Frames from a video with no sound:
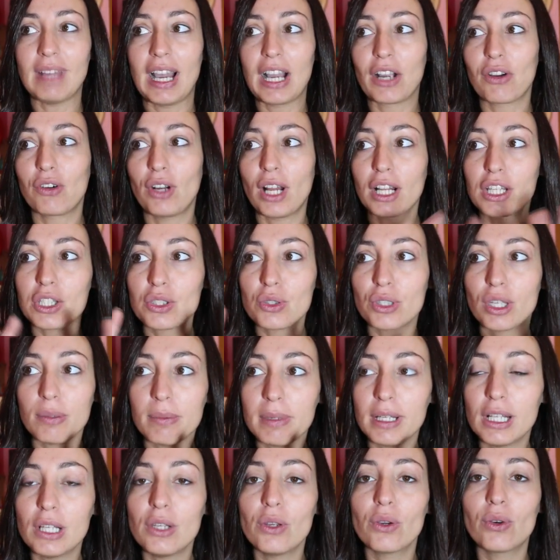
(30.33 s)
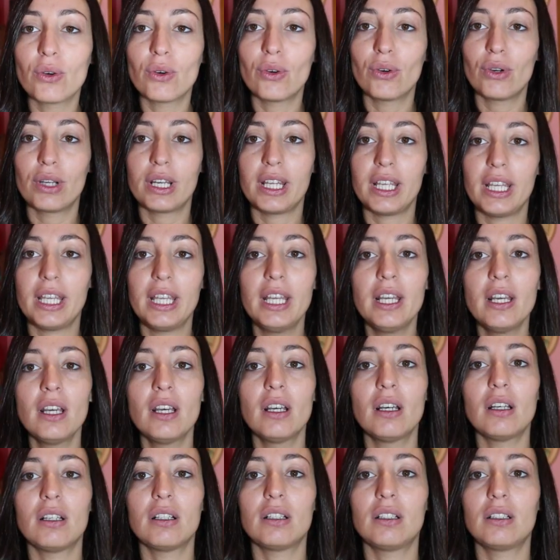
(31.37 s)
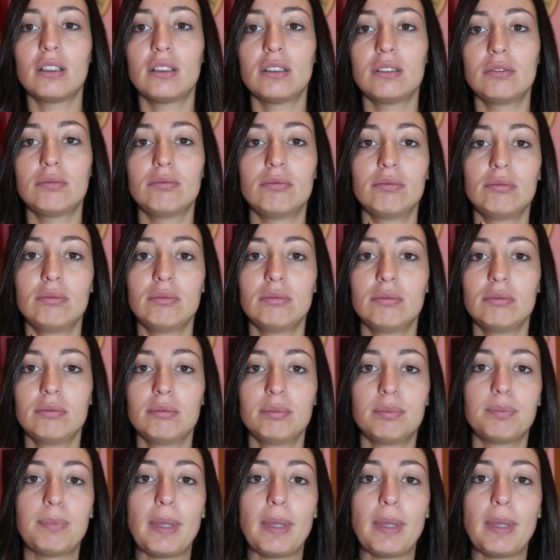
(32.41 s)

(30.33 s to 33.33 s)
angolazioni migliori um,